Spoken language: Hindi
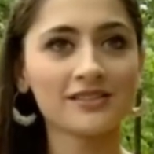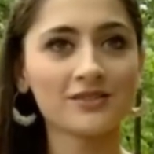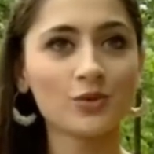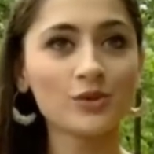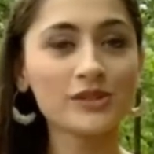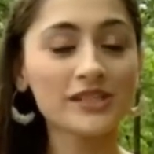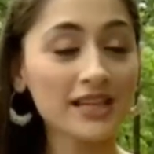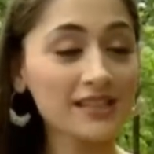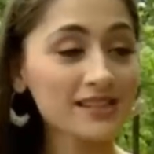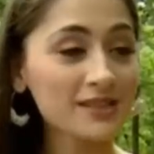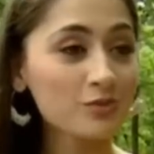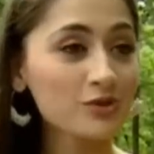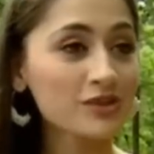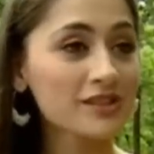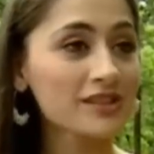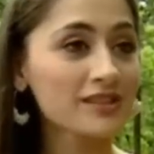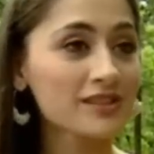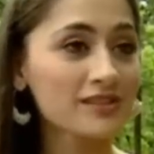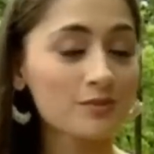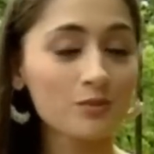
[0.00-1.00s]
वो जैसे
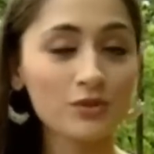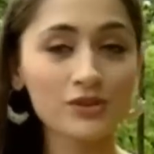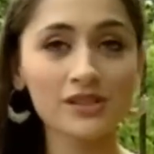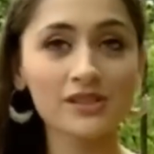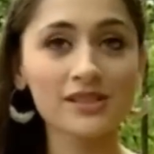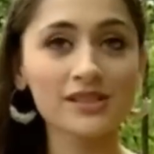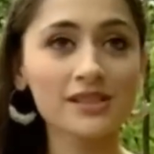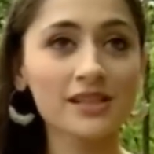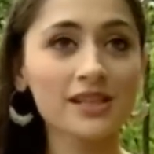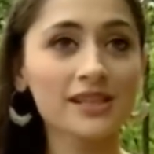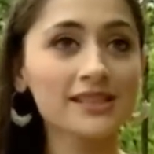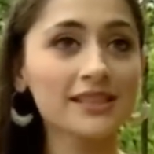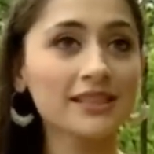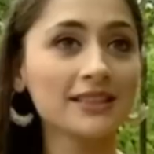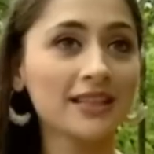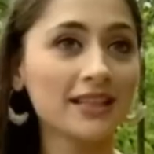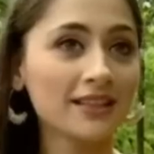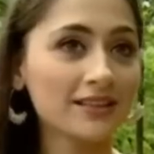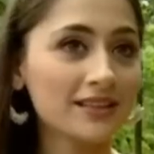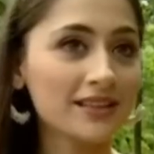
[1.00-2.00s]
मुझे मुझे जिस तरह से
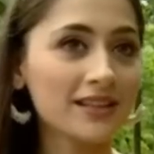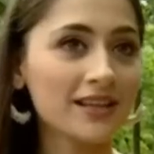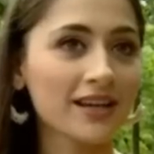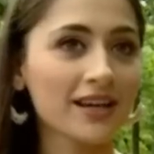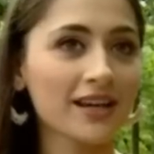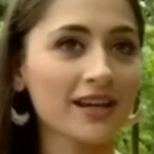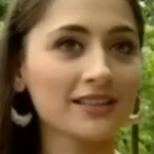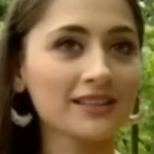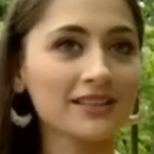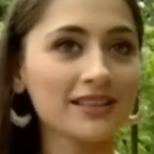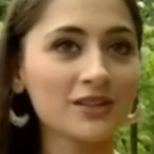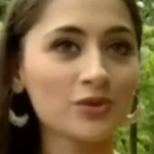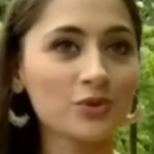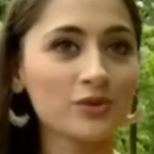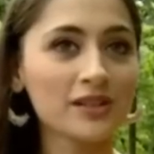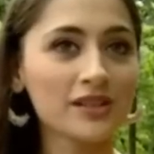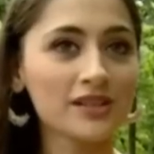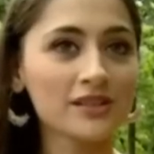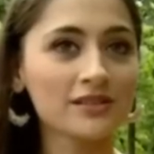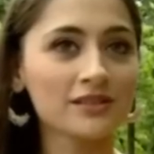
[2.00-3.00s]
देखती है आई थिंक
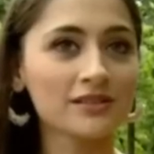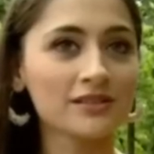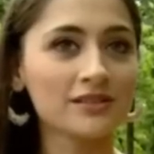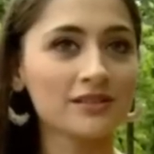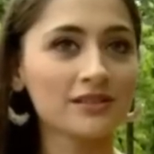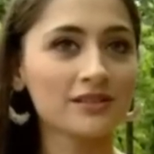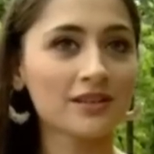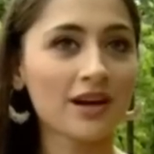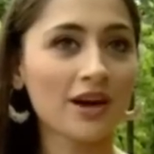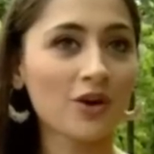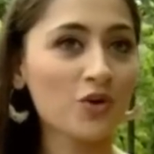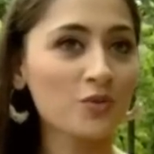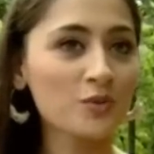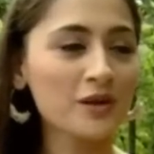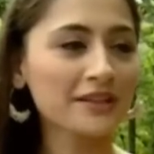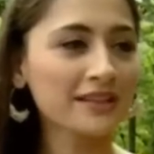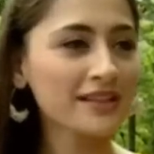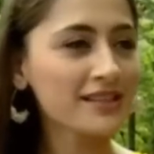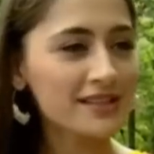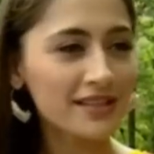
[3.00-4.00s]
उनके आंखों में
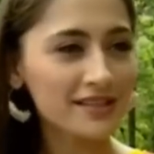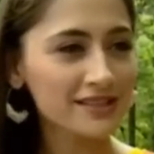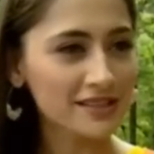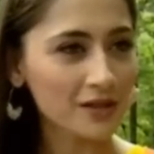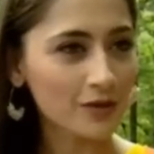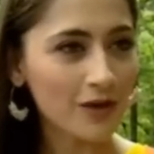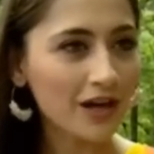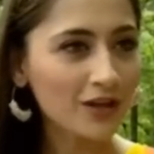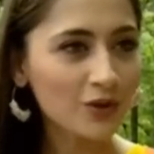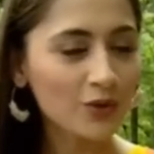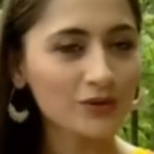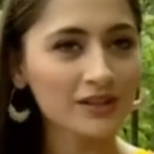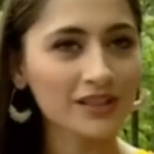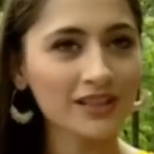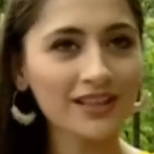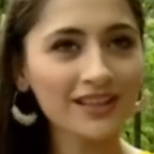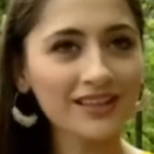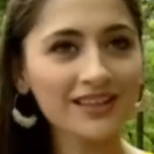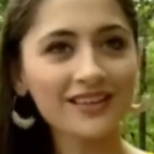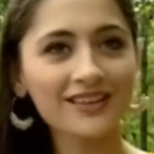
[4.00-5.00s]
इतने सारे सवाल होते
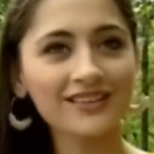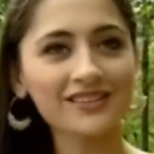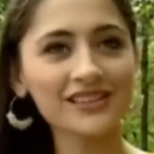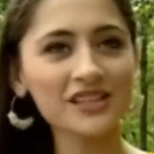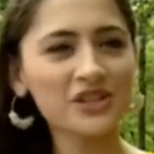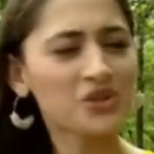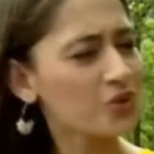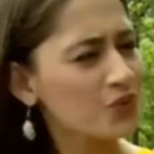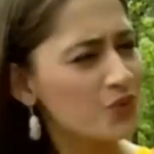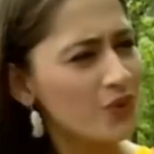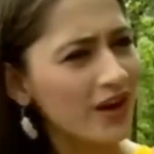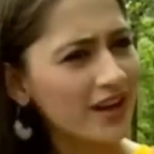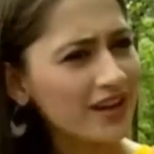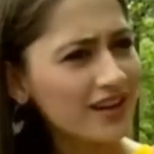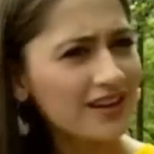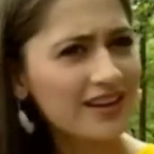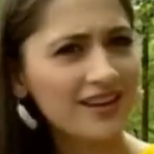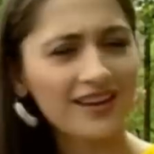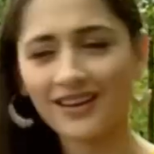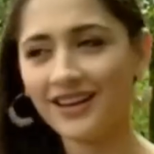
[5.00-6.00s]
हैं कि लड़की क्यों
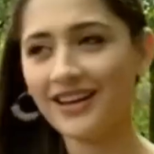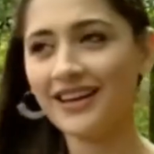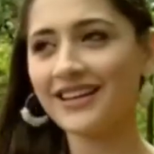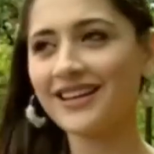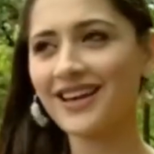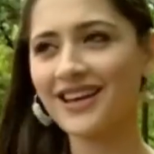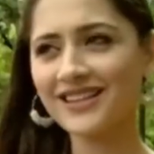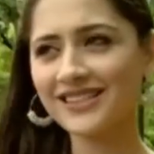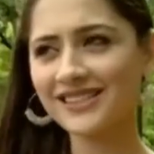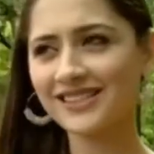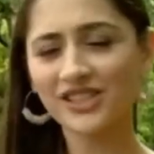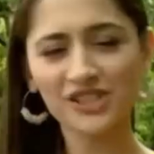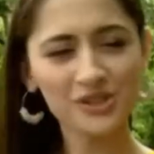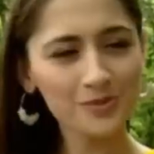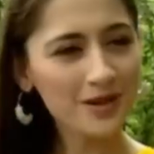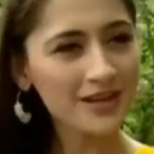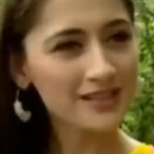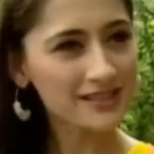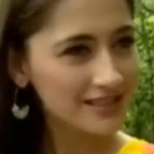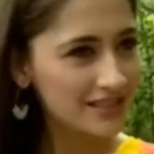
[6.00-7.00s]
आई है क्या ये सच
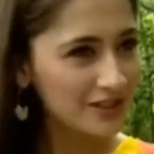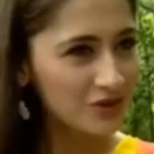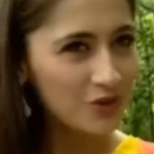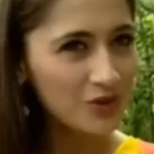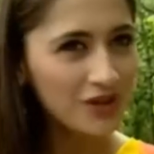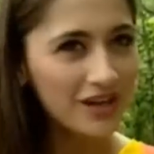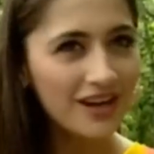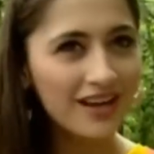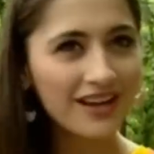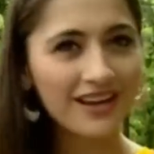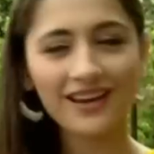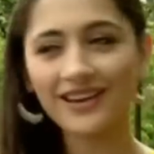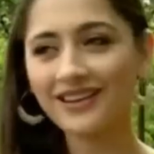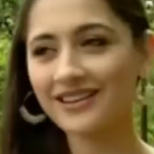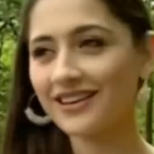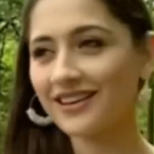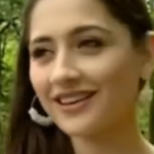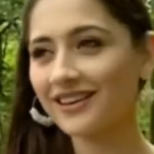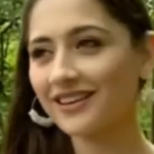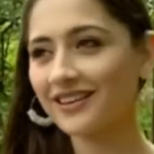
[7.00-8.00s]
में असली दुर्गा है
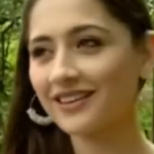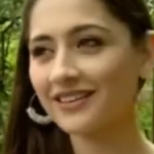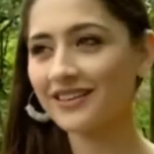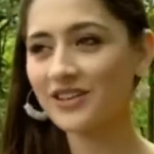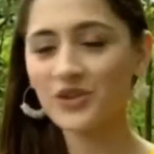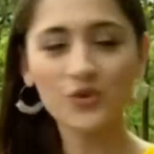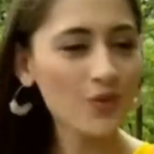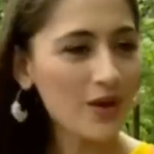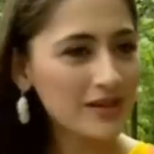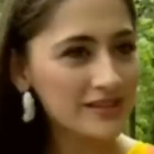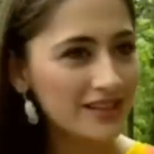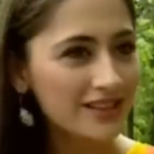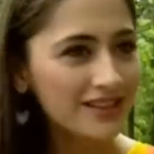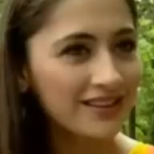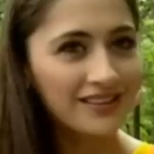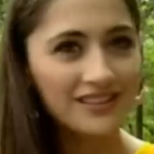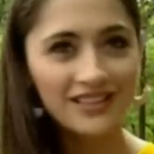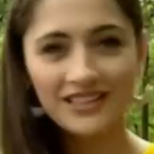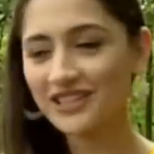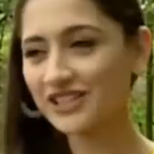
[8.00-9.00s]
ये क्यों ऐसा
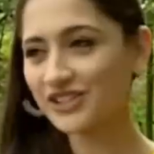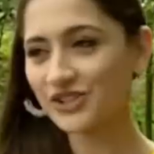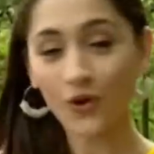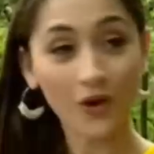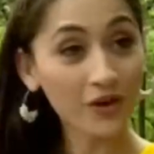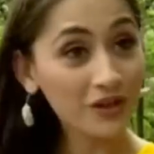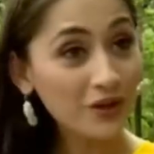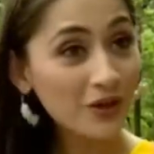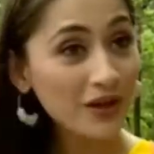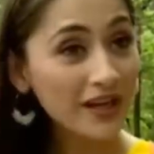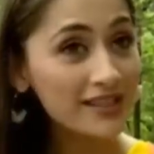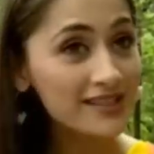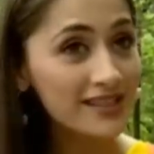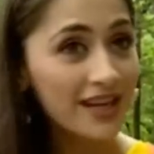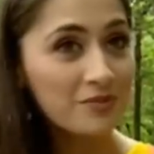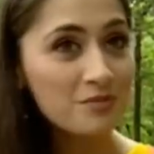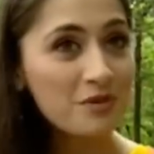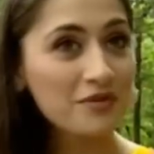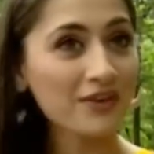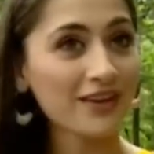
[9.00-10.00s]
कर रही है ये शौर्य के
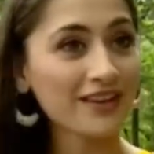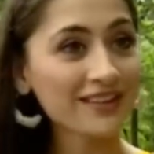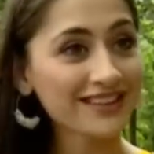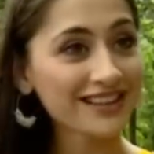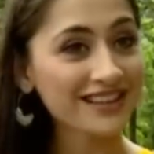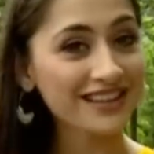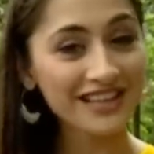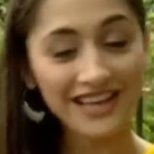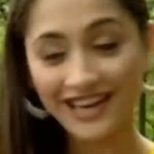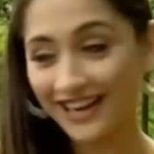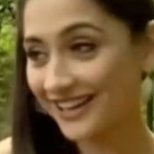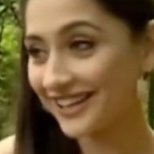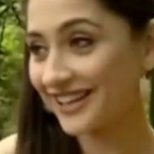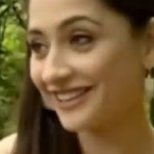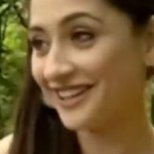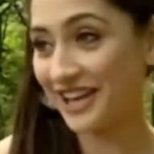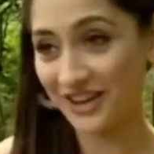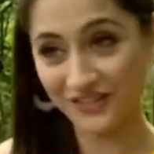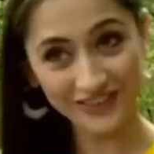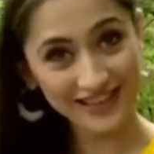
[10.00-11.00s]
साथ भी फ्लर्ट कर रही है ये
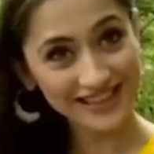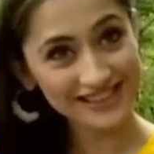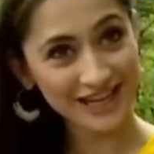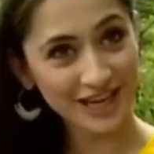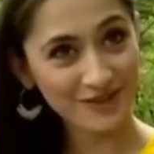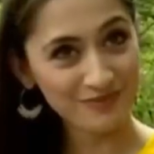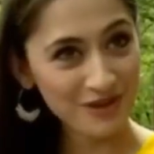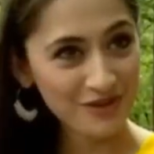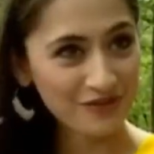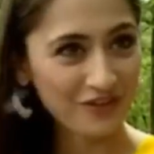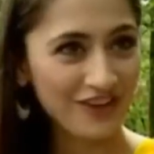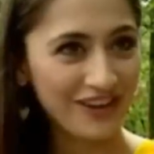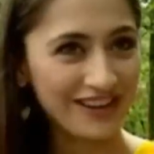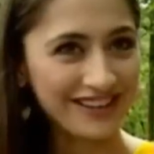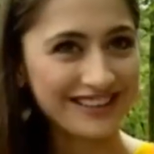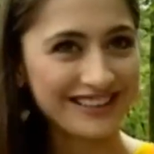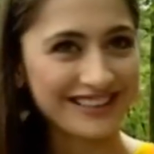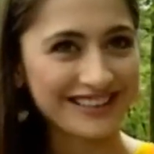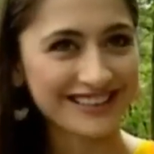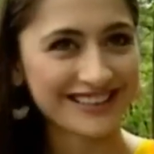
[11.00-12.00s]
देव के साथ भी
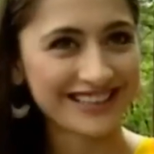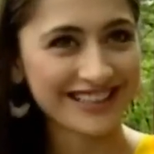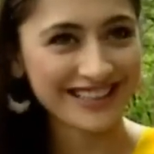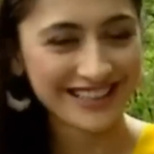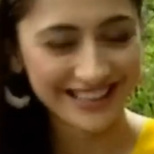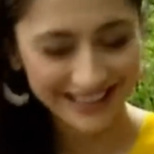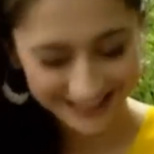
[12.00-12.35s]
फ्लर्ट कर रही